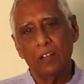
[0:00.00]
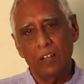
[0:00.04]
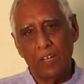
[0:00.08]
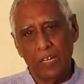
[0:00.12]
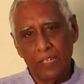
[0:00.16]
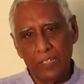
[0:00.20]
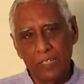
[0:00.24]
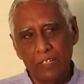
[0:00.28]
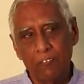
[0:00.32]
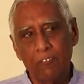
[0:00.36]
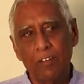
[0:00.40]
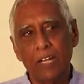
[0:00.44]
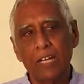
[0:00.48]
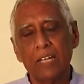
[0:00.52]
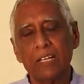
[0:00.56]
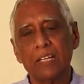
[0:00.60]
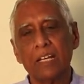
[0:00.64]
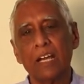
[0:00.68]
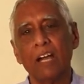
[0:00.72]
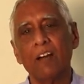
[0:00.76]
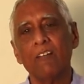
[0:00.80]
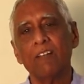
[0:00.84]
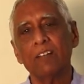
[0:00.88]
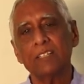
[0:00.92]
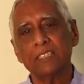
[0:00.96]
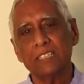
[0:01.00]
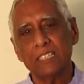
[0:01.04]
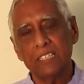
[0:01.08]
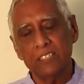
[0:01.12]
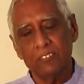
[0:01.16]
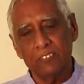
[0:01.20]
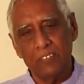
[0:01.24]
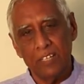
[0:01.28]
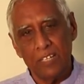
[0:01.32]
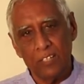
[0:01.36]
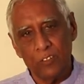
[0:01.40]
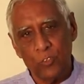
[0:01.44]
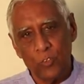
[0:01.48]
అంటే వాళ్ళకి కావాల్సింది
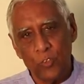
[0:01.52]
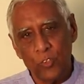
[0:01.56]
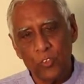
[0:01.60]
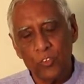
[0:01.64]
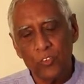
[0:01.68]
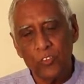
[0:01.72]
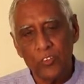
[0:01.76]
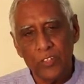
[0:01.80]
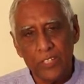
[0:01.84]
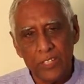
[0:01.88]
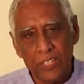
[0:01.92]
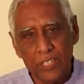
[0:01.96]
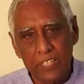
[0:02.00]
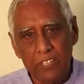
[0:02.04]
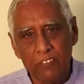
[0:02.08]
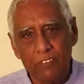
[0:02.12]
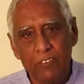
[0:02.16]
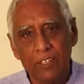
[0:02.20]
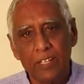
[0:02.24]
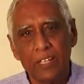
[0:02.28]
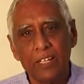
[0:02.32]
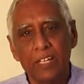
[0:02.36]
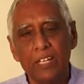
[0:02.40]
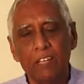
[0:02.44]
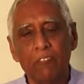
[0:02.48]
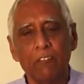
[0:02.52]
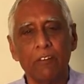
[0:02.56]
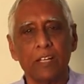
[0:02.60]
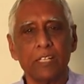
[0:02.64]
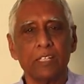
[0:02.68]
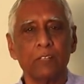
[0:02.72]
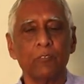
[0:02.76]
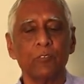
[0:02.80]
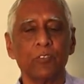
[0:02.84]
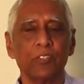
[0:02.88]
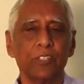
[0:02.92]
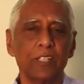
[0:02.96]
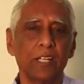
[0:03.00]
వాళ్ళ కోరుకున్నది ఇవ్వడాన్ని
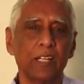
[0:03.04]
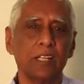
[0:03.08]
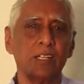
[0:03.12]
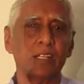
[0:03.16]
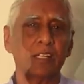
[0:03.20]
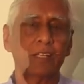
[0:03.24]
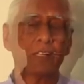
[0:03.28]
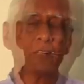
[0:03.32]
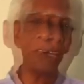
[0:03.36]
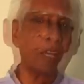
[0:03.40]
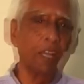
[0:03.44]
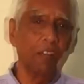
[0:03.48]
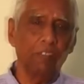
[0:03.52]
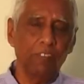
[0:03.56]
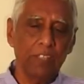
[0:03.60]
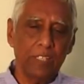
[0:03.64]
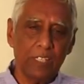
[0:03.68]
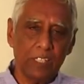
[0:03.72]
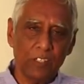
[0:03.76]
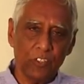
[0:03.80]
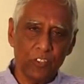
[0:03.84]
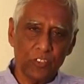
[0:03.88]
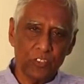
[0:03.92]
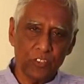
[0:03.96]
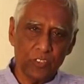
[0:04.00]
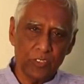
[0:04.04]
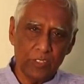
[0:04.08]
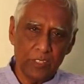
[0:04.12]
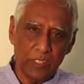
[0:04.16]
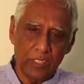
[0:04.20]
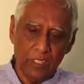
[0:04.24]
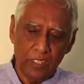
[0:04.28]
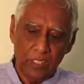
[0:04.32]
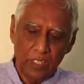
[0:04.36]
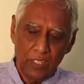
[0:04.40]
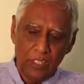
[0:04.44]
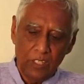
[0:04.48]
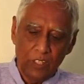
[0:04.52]
వరద ముద్ర అంటారు ఏ విధంగా వస్తుంది
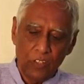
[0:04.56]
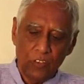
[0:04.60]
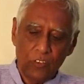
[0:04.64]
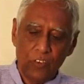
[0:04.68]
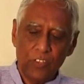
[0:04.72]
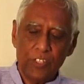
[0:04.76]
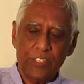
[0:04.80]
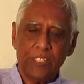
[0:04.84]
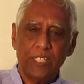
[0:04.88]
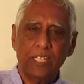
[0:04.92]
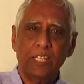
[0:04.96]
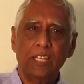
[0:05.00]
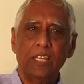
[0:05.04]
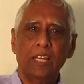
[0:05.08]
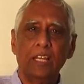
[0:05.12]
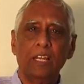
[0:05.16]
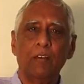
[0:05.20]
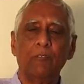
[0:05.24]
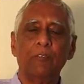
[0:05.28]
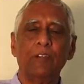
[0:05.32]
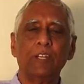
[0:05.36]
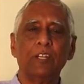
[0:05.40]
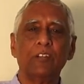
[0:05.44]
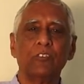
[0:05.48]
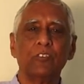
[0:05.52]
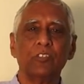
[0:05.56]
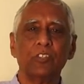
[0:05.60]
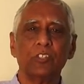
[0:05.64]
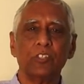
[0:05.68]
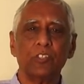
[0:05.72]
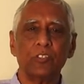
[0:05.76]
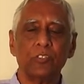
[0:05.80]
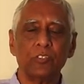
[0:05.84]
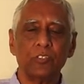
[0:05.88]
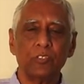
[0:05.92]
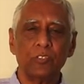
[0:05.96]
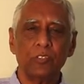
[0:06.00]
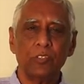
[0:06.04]
కుడి చేయి ఇలా పెట్టి
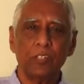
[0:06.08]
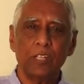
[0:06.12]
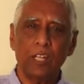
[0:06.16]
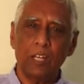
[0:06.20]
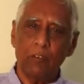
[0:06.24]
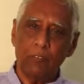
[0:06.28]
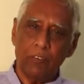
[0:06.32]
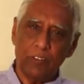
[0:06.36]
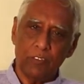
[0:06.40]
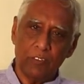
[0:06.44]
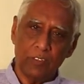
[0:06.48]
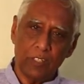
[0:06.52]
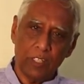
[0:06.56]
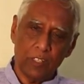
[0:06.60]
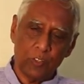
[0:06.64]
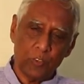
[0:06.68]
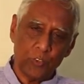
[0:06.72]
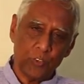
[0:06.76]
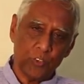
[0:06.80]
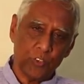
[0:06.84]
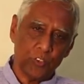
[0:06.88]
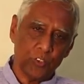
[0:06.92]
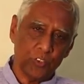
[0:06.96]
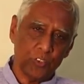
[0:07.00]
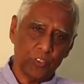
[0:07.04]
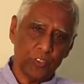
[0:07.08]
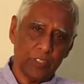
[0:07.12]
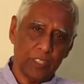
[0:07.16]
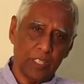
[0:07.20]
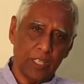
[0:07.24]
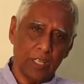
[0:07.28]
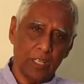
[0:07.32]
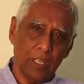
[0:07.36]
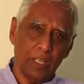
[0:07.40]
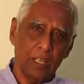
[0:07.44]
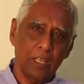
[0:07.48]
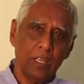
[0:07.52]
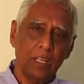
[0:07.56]
ఉంచవచ్చు నిలబడి ఉన్నా కూర్చొని ఉన్నా
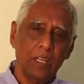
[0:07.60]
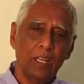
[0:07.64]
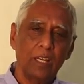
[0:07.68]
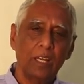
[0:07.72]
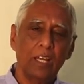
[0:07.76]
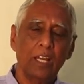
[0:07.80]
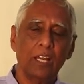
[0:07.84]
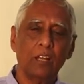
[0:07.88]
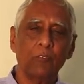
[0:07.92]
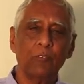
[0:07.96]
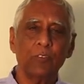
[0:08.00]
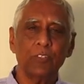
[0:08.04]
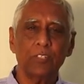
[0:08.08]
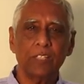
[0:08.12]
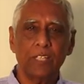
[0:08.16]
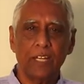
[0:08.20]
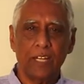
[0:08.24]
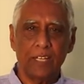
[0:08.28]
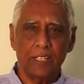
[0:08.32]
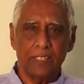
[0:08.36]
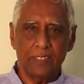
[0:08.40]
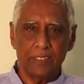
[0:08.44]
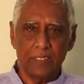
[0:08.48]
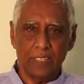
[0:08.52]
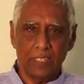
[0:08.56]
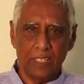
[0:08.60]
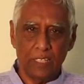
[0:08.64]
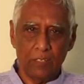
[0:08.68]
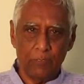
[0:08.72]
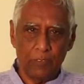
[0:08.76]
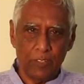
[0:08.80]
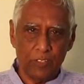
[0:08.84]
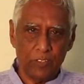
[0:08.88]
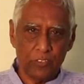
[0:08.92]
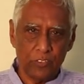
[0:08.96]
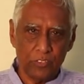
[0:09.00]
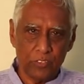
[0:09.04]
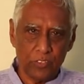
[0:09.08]
లేకపోతే ఎడం చేయి ఇలా
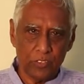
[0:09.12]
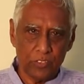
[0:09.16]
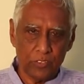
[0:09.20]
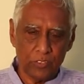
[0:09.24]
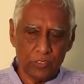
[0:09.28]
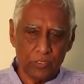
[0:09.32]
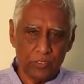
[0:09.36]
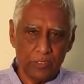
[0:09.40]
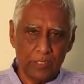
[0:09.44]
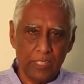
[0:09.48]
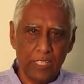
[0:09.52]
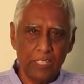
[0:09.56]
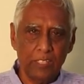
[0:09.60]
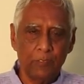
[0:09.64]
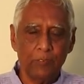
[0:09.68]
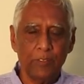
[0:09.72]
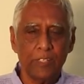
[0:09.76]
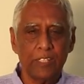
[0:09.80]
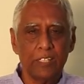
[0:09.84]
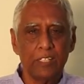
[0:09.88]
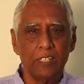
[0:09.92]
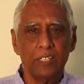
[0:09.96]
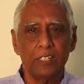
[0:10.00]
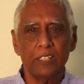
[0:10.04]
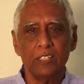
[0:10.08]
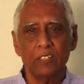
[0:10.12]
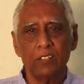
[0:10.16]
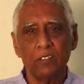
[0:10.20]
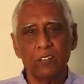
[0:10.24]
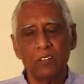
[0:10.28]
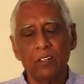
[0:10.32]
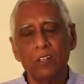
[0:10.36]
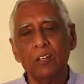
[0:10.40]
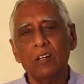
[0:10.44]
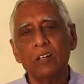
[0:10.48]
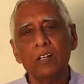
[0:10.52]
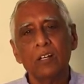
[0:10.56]
పెట్టి ఉంచవచ్చు ఏది పెట్టినా దీంట్లో